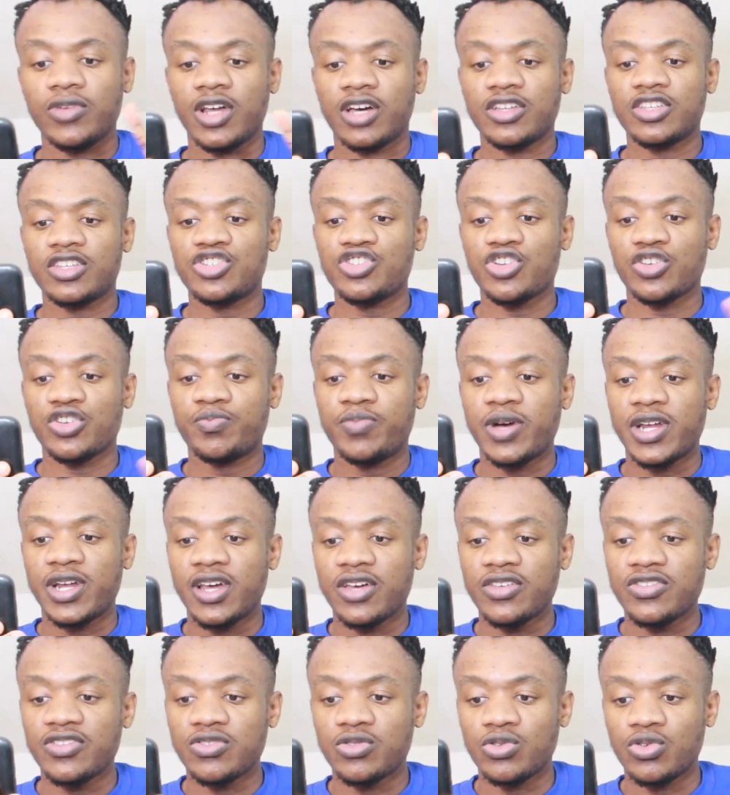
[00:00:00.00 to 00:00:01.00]
il a un t-shirt
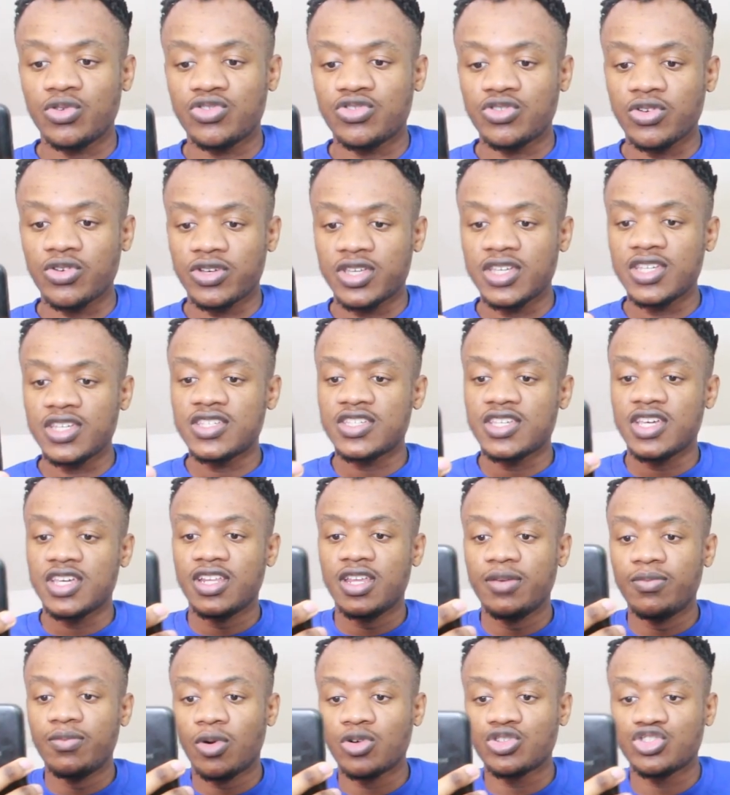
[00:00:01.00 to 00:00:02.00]
palace de StockX
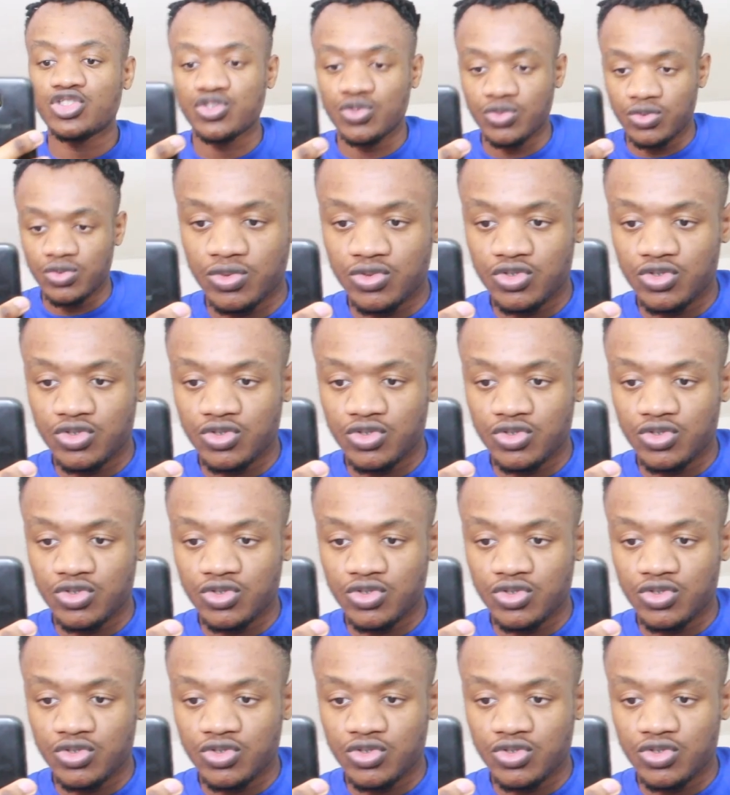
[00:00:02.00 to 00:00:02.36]
et des manchons